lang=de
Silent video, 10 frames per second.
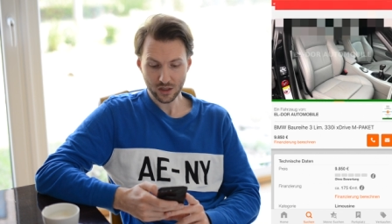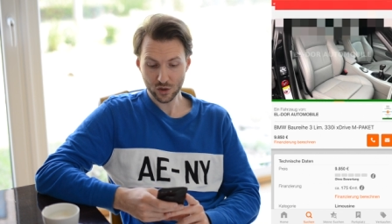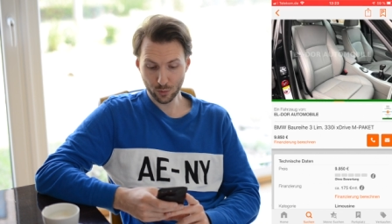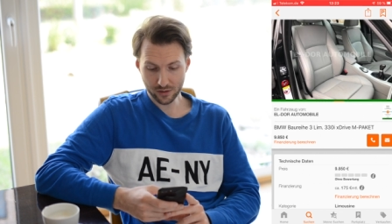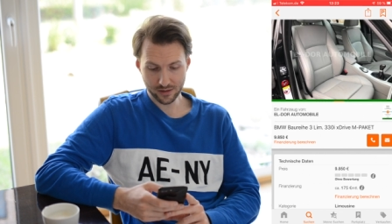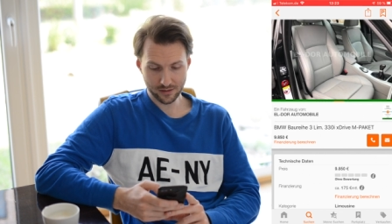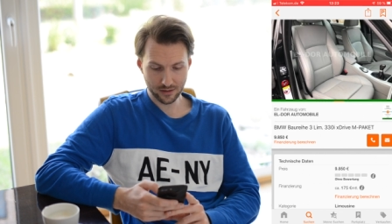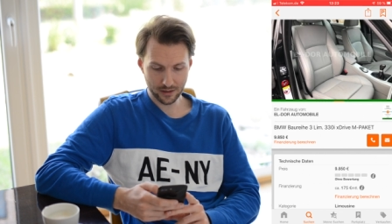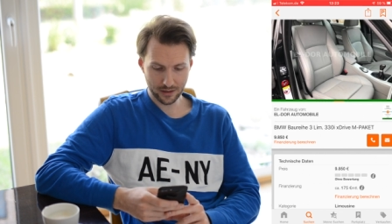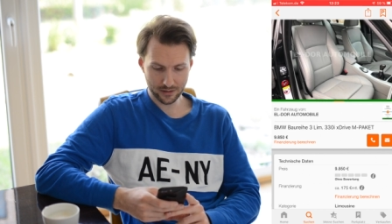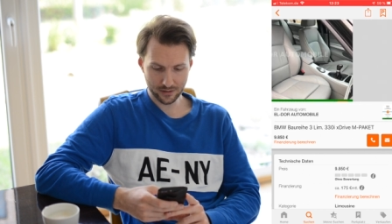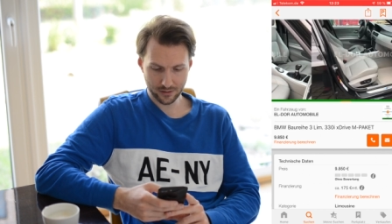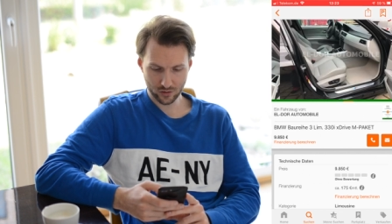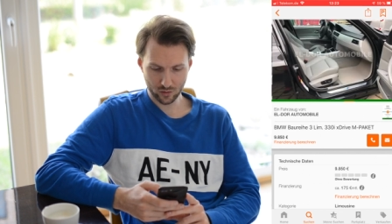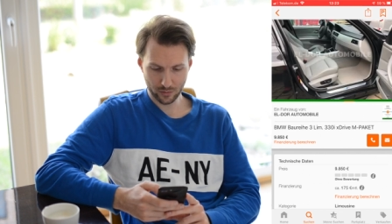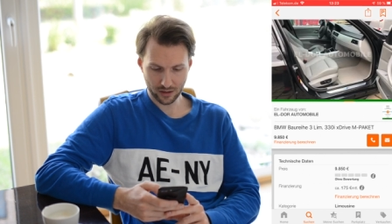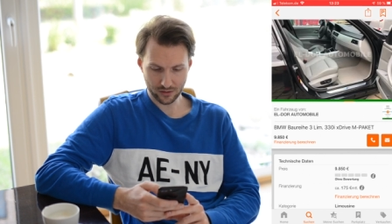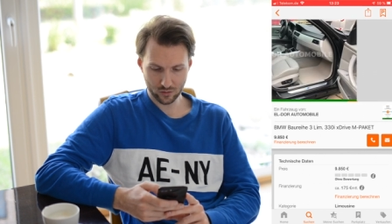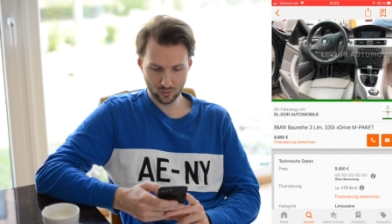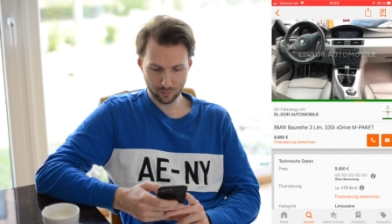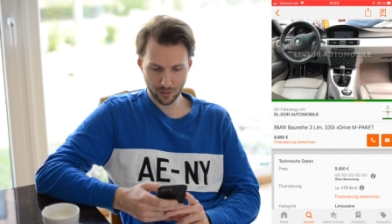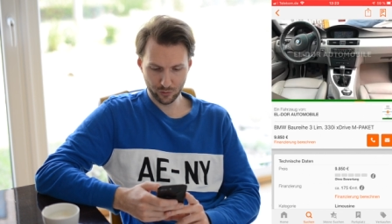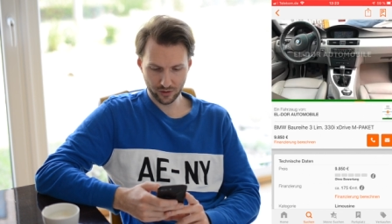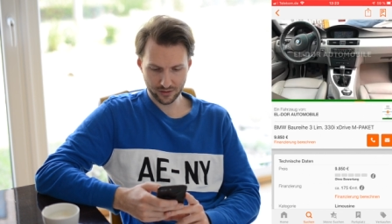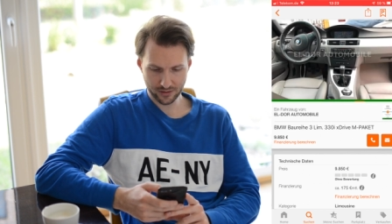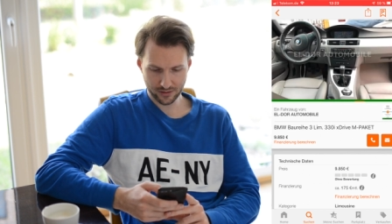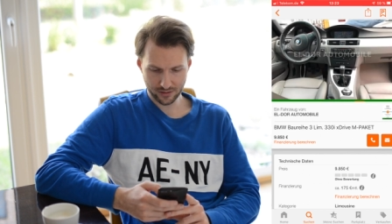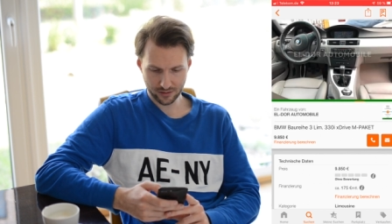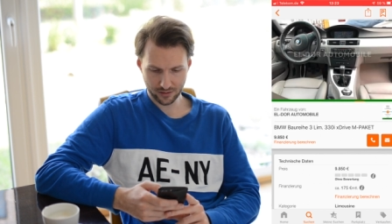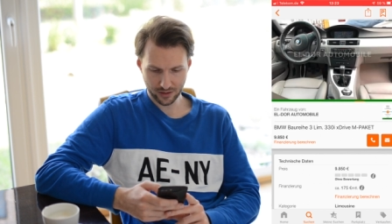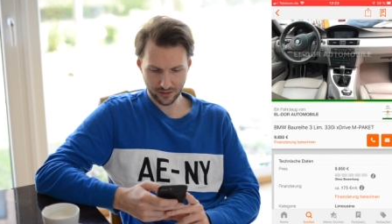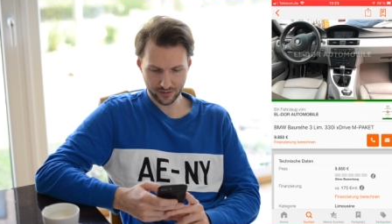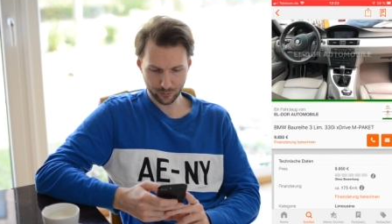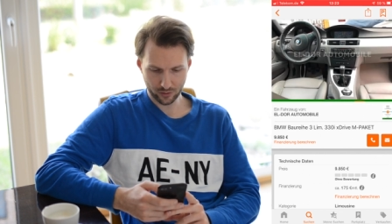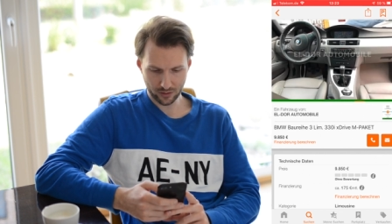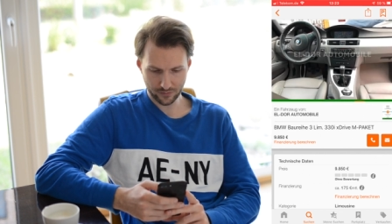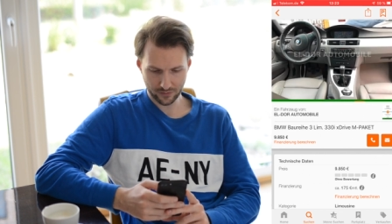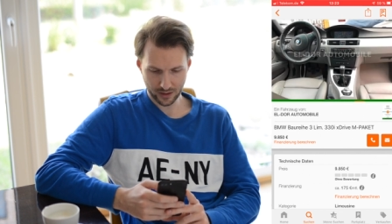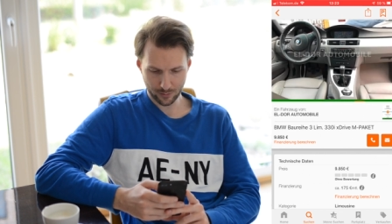Sportsitze, Ledersitze schon mal ganz gut, Memory-Sitze, Navi Prof,